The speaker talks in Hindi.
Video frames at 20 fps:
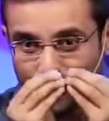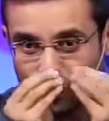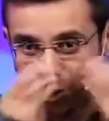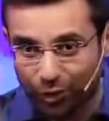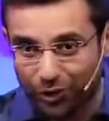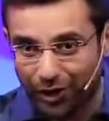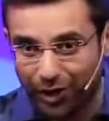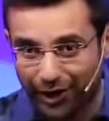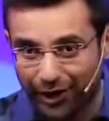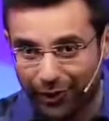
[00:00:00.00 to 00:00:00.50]

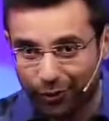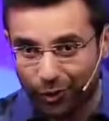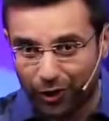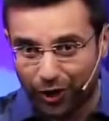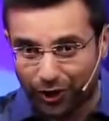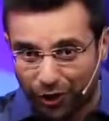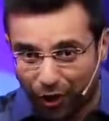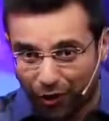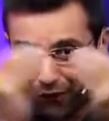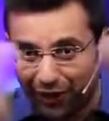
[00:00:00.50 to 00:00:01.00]
दो तरह के वो
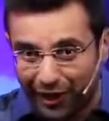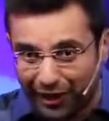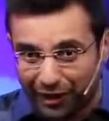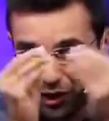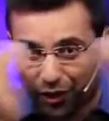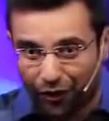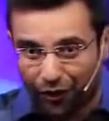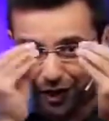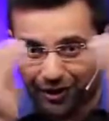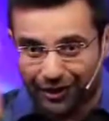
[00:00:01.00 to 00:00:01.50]
थे
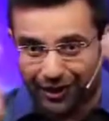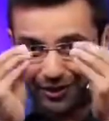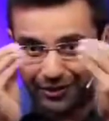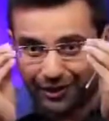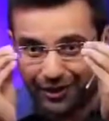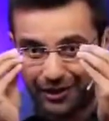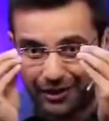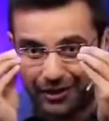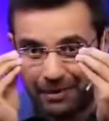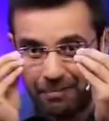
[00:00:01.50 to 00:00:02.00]
कॉन्फ्लिक्ट चल रहा था
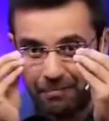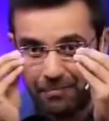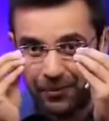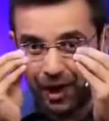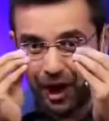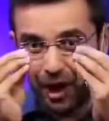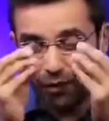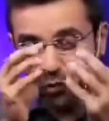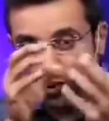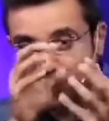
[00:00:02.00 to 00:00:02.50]
अंदर ही
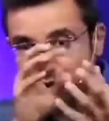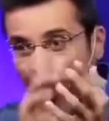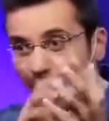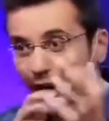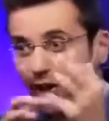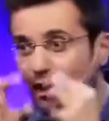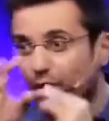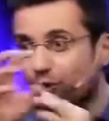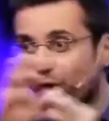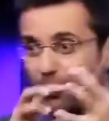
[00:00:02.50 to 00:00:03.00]
अब वो
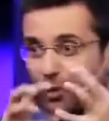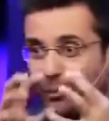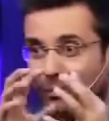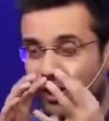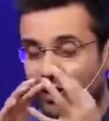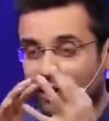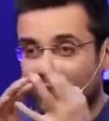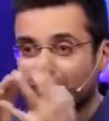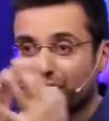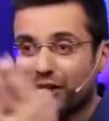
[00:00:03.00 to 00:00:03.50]
सारे एटॉमिक
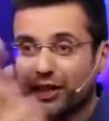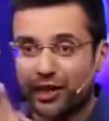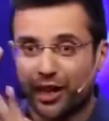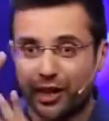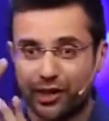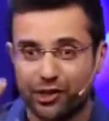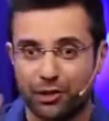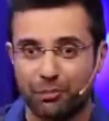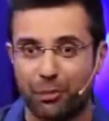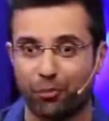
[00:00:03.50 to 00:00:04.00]
पार्टिकल्स एक
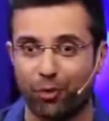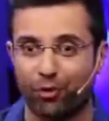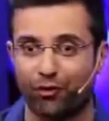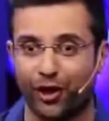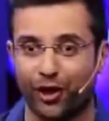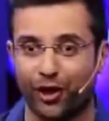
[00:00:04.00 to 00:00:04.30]
डायरेक्शन में मूव